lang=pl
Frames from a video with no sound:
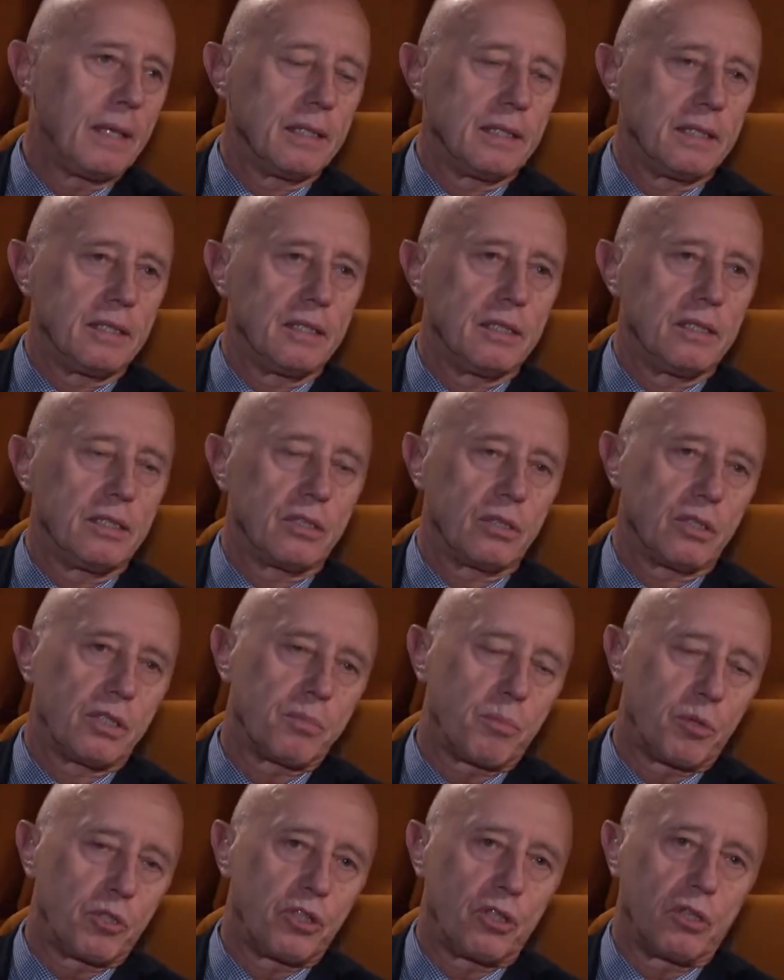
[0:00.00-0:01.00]
i, i to
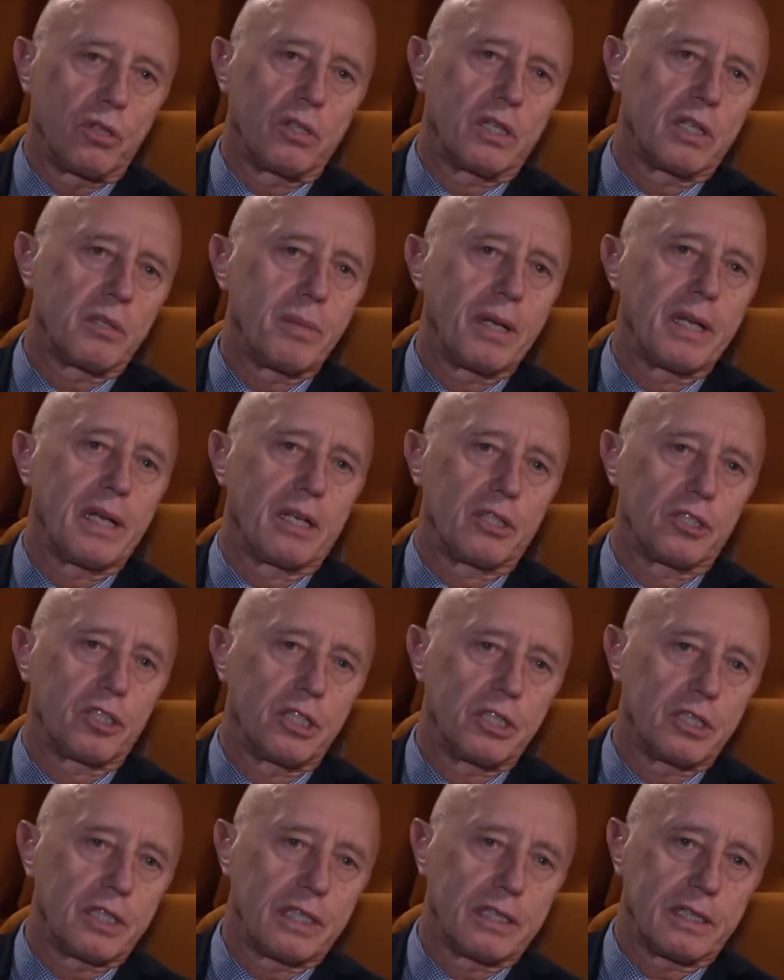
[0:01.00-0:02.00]
jest podzielone chyba na
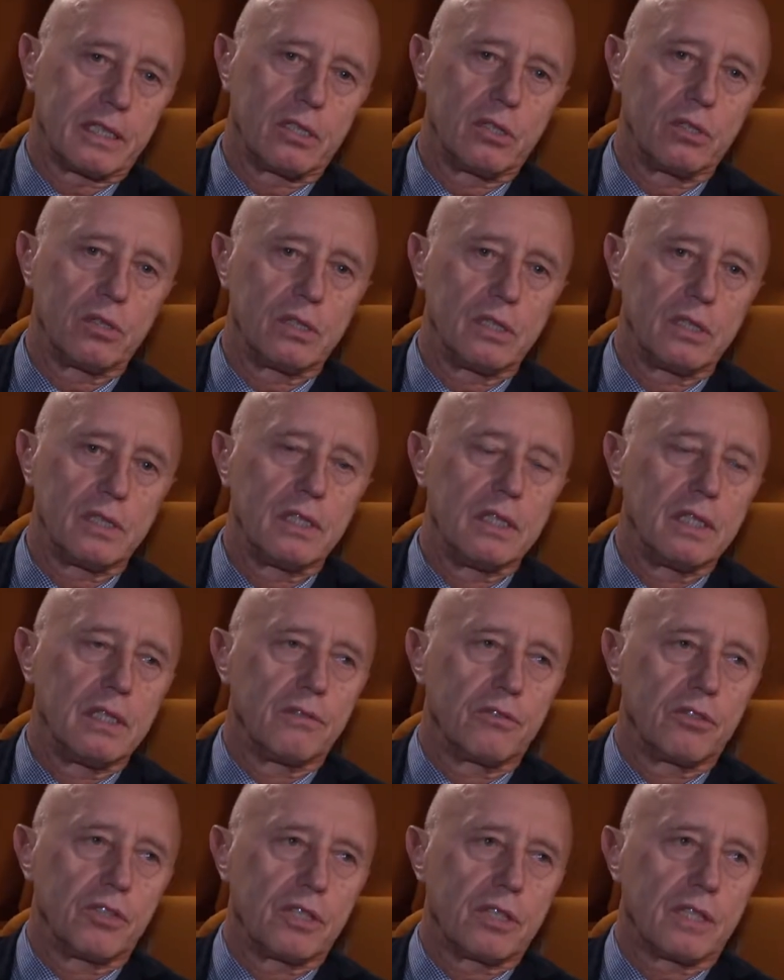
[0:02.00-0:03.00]
sześć kategorii.
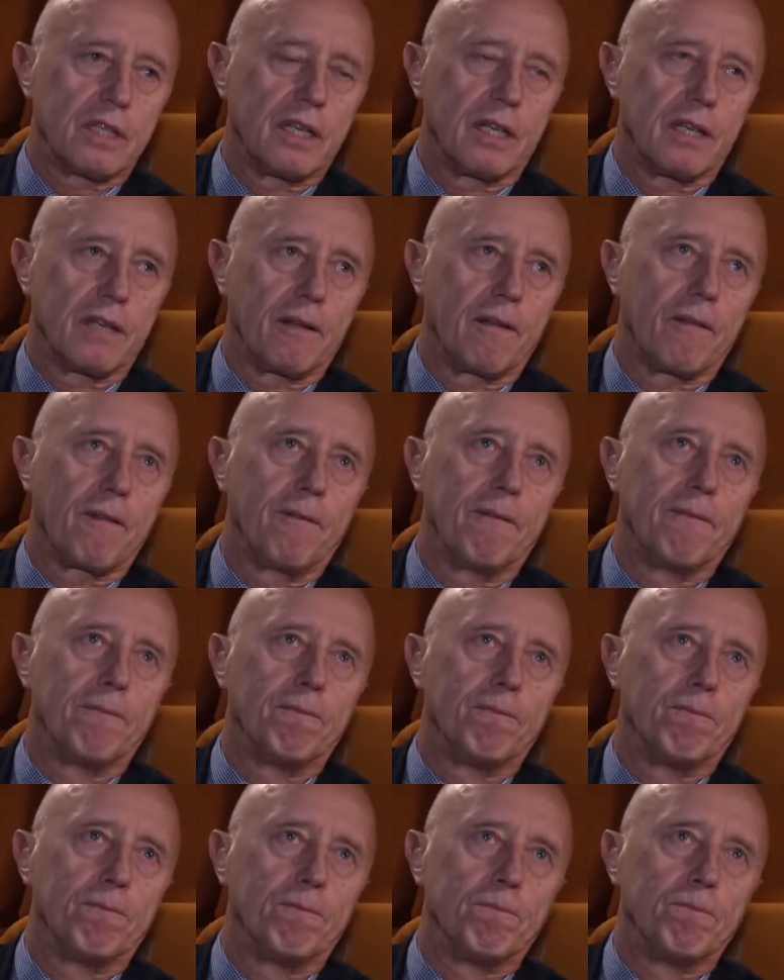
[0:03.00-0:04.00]
Wszystkie
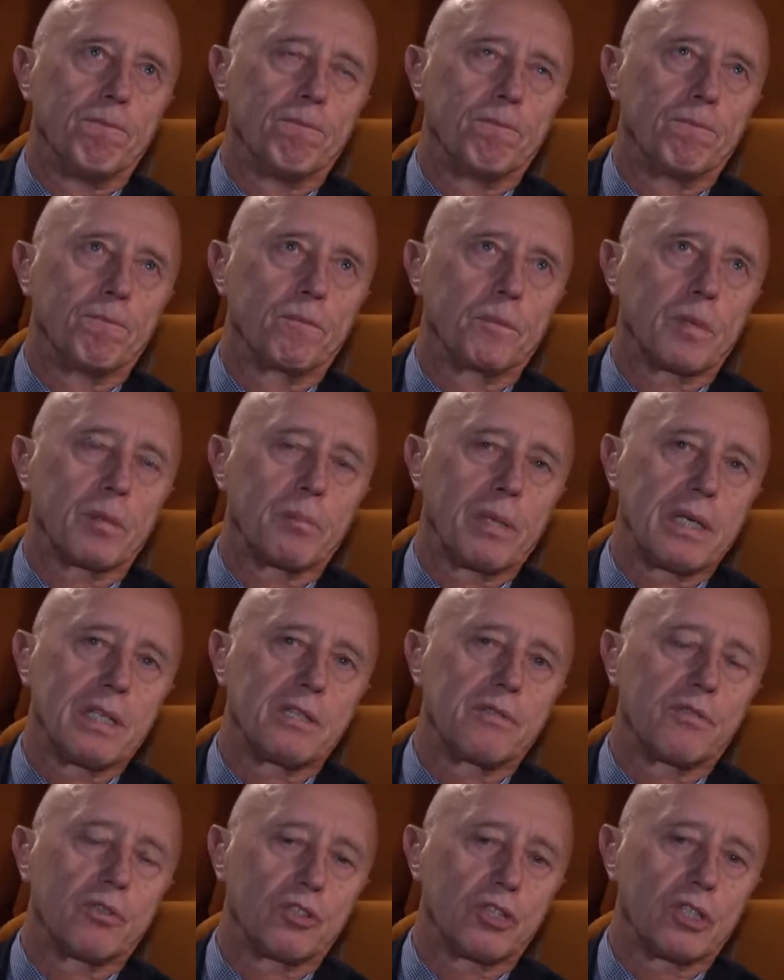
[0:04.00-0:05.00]

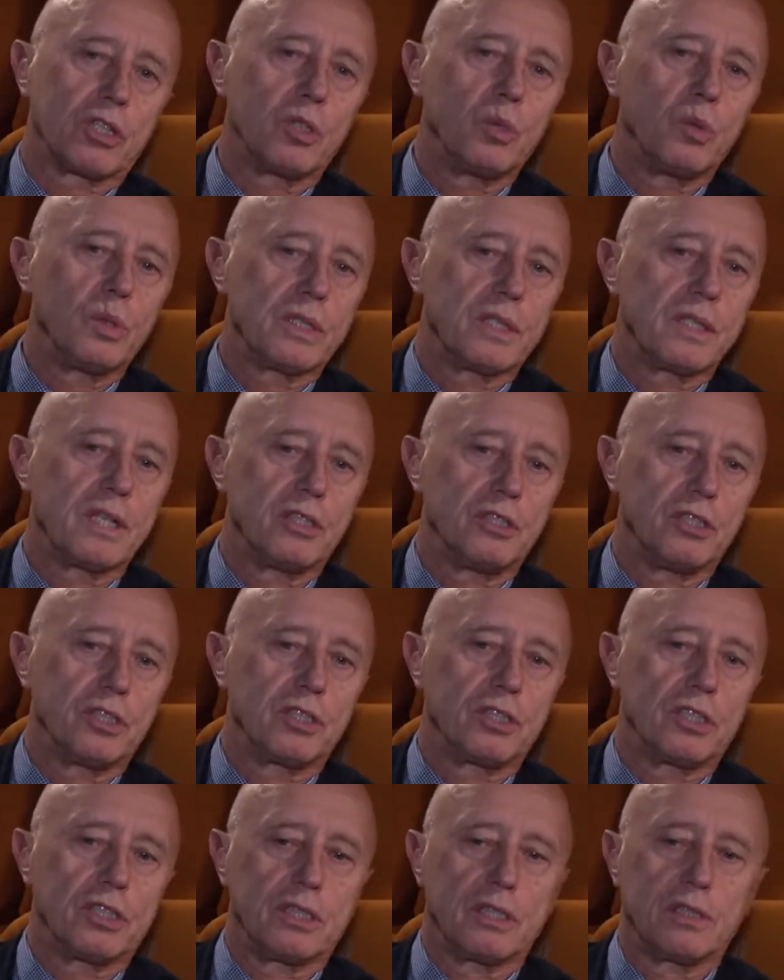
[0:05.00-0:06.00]
Państwo szczegóły
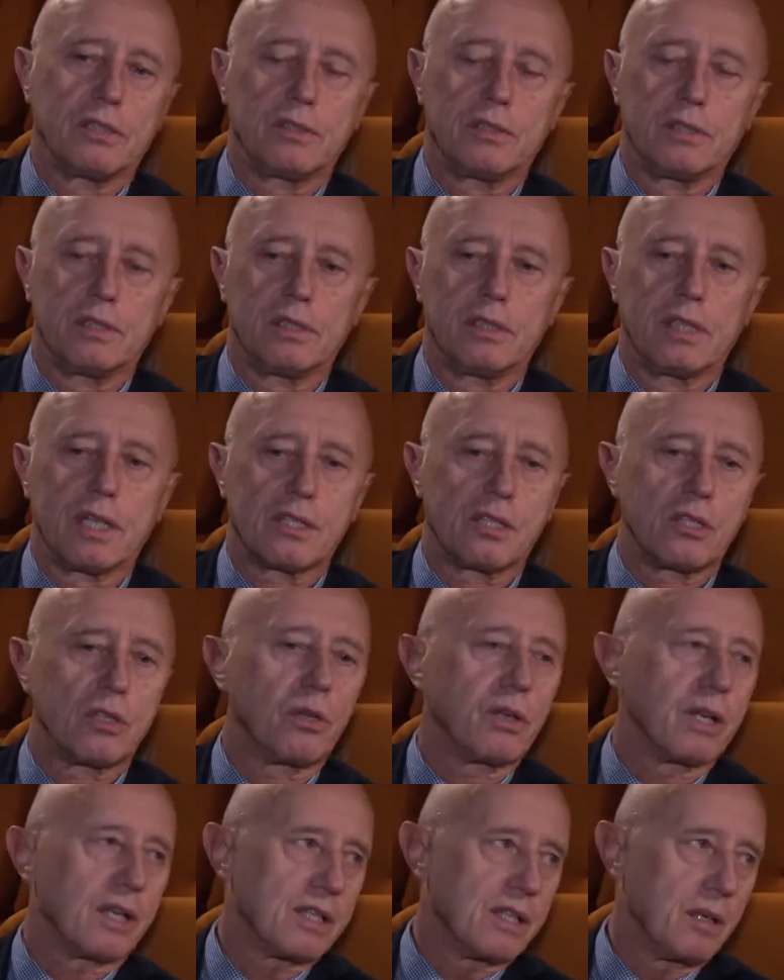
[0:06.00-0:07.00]
znajdziecie na
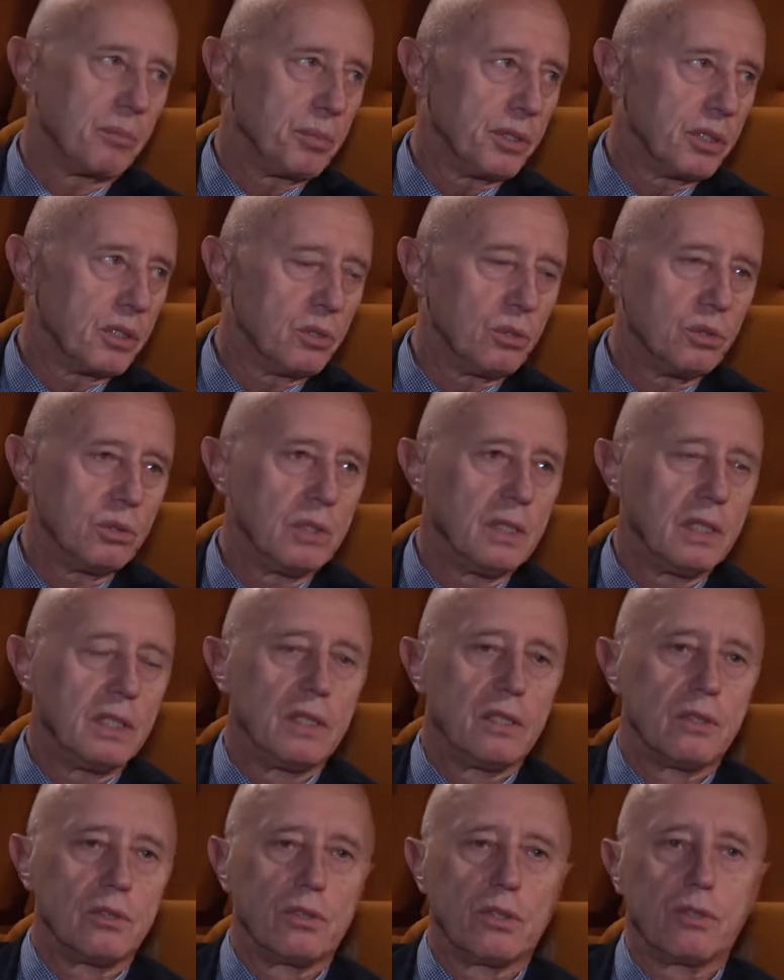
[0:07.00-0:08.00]
stronach SAPIKU.
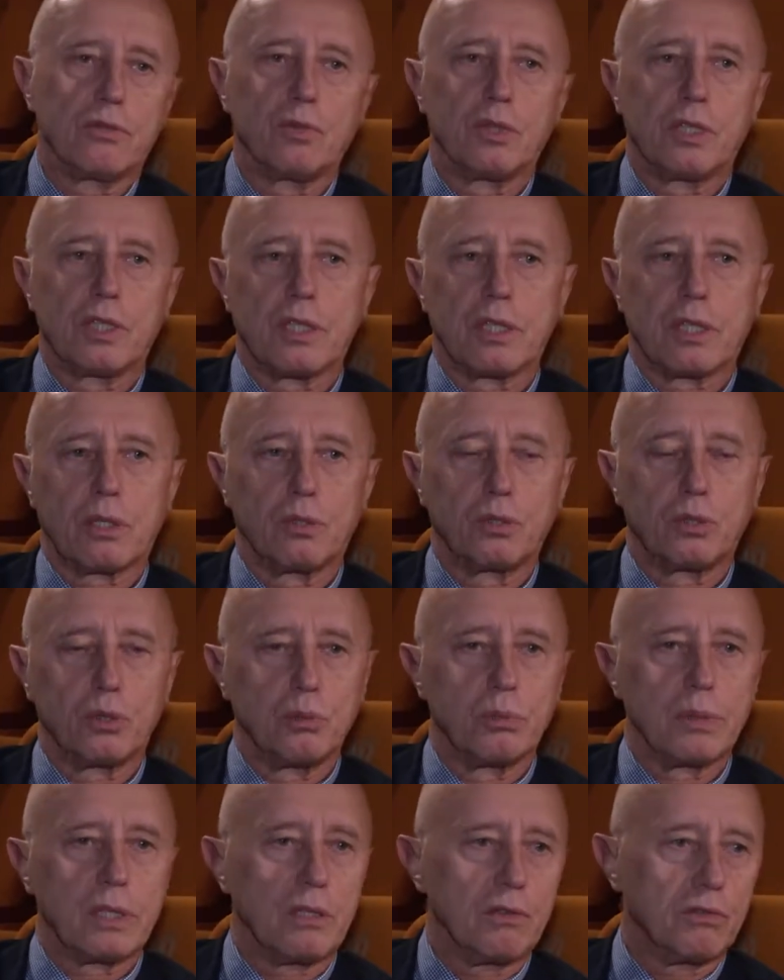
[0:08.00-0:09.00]
Do
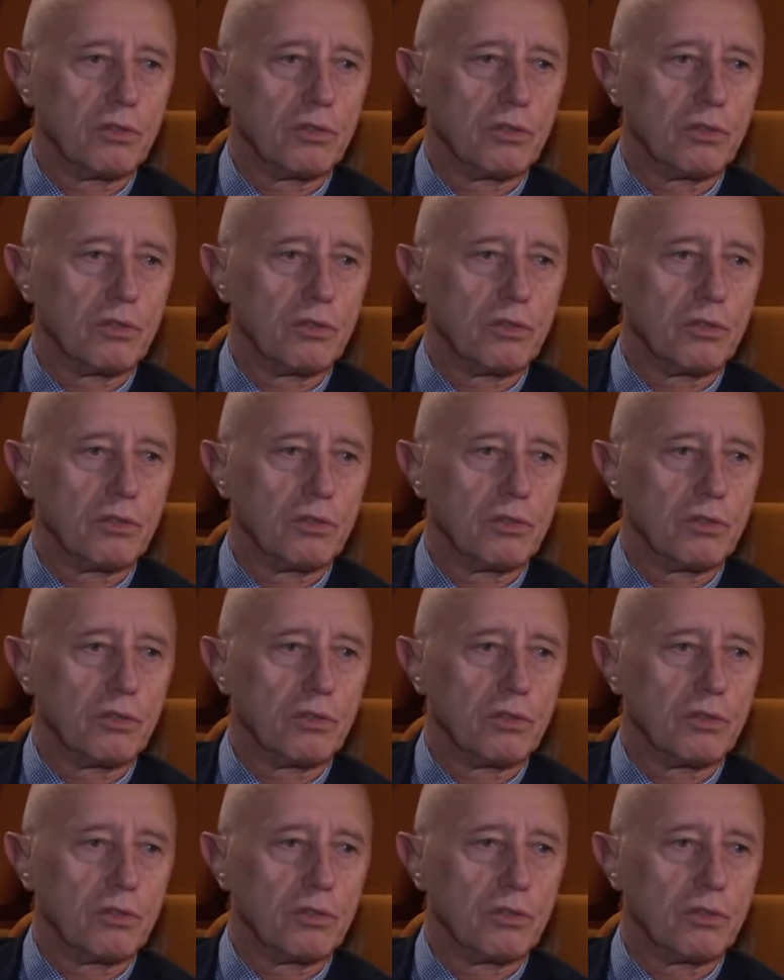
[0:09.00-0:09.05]
27